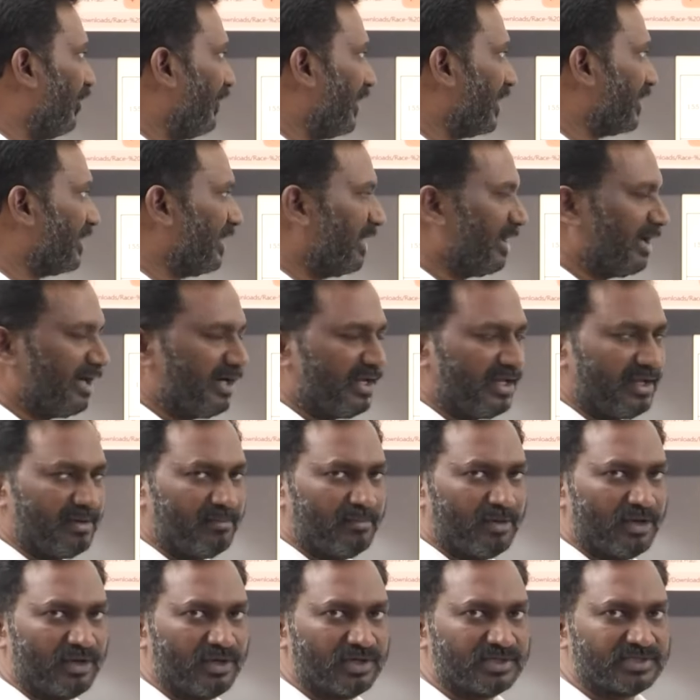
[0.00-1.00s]
గోవర్ధన్ రెడ్డి
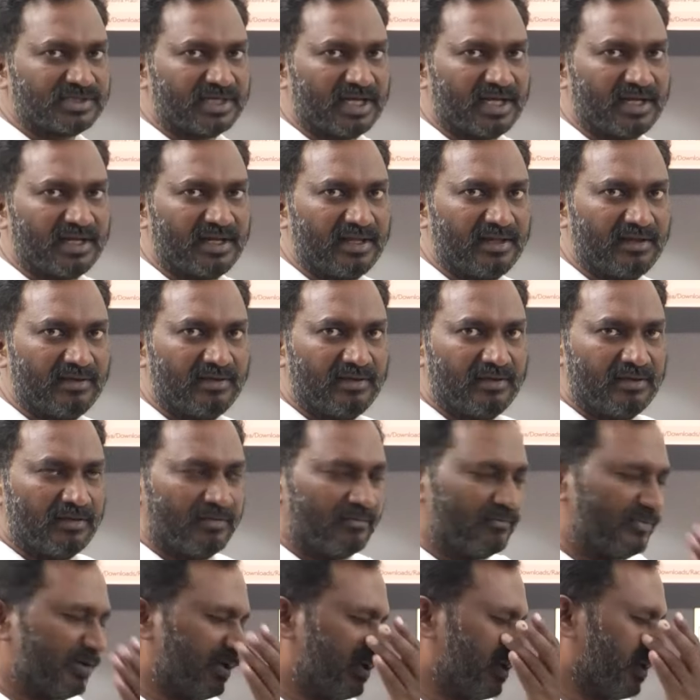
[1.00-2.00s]
మరోసారి
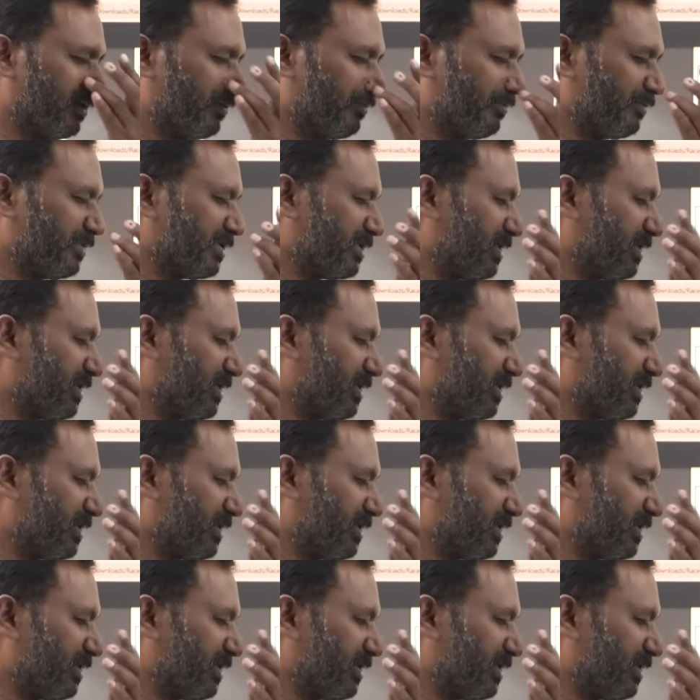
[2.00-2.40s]
విజయం